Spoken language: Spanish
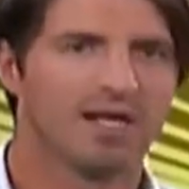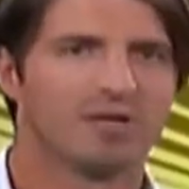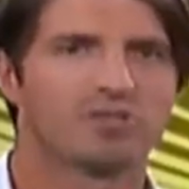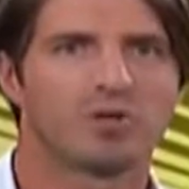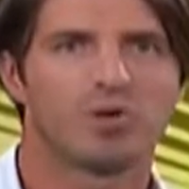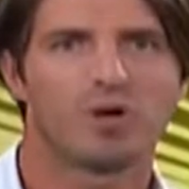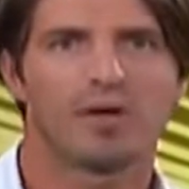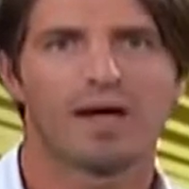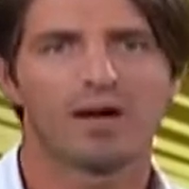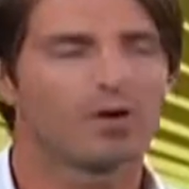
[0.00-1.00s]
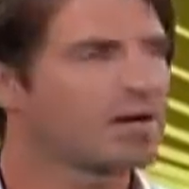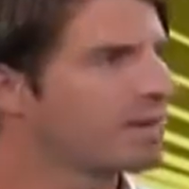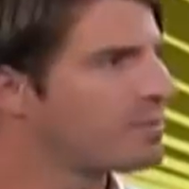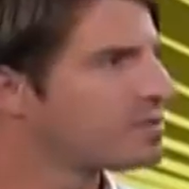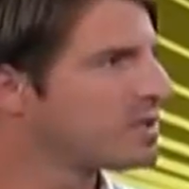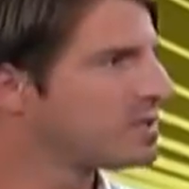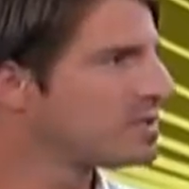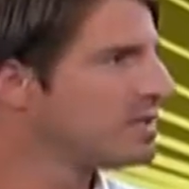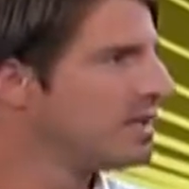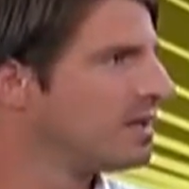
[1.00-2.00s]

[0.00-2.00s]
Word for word: Entonces se vuelve algo que pues es,